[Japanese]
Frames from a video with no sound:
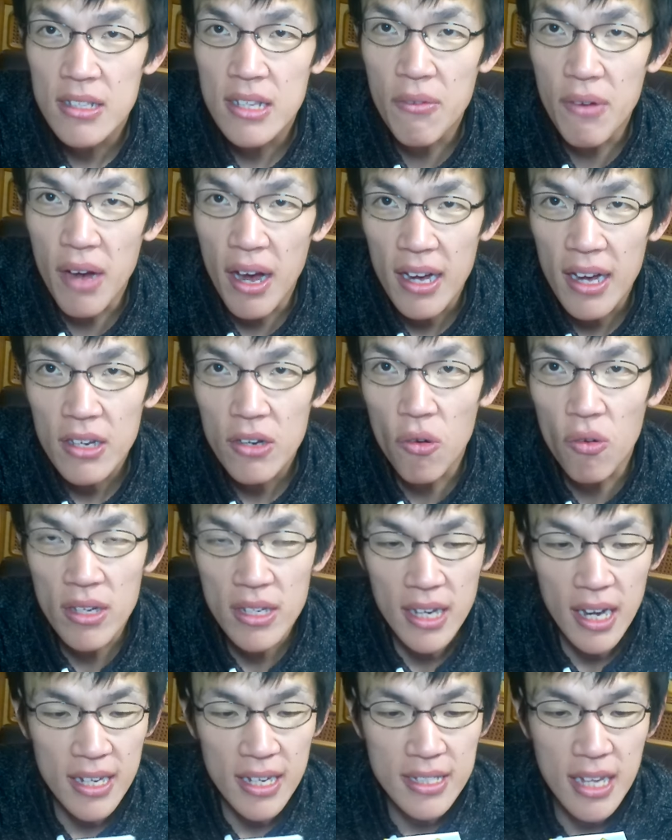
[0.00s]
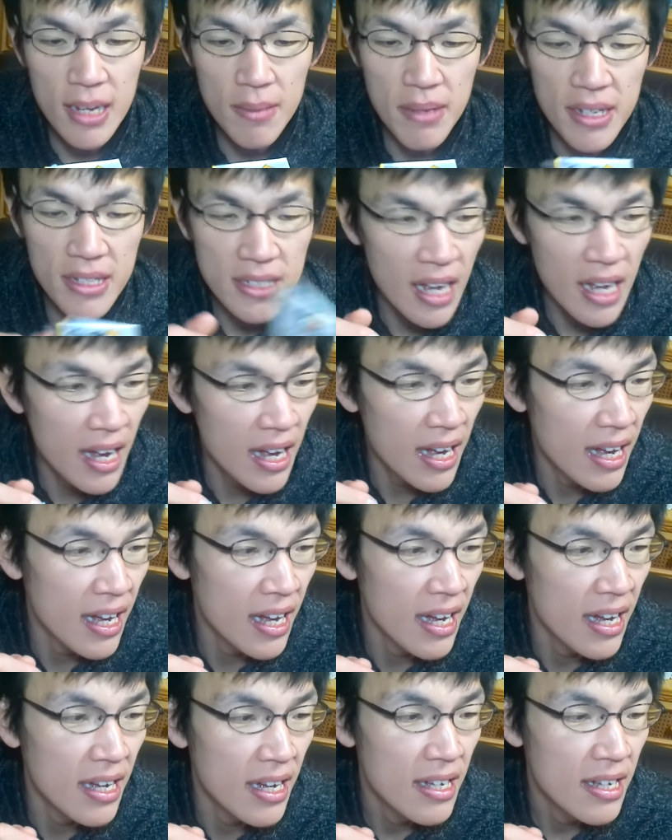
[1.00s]
では、今回食べ
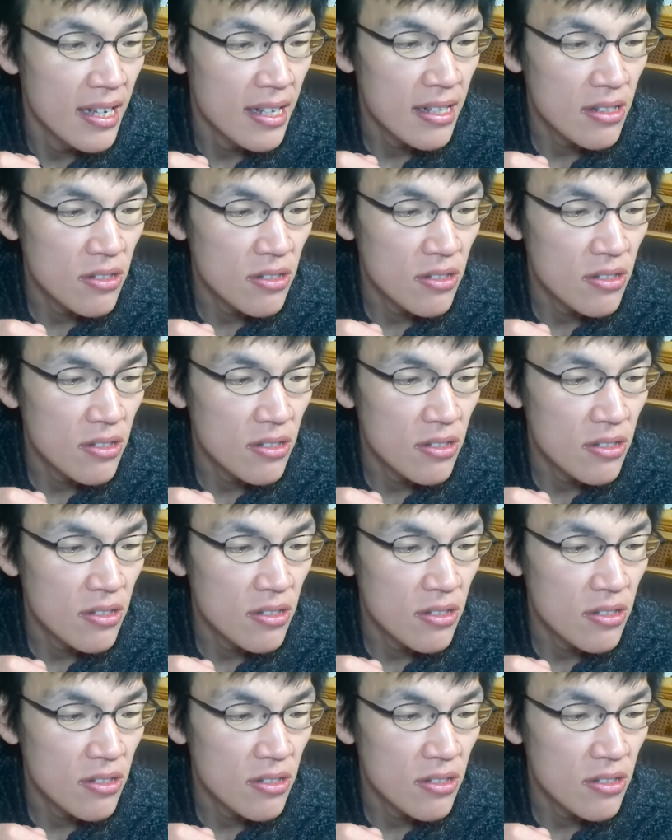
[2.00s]
た